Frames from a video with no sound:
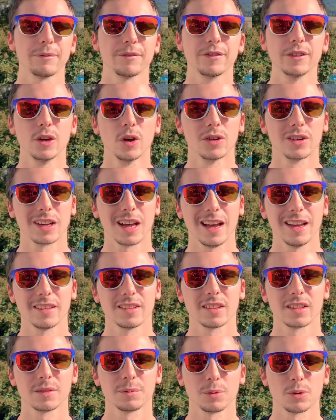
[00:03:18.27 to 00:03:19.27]

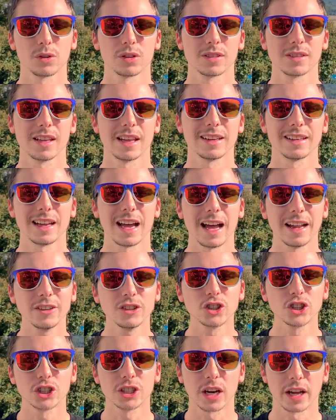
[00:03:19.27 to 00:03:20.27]
34 Prozent
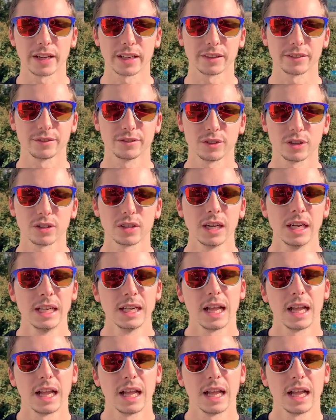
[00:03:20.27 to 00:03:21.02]
ansteigen wird.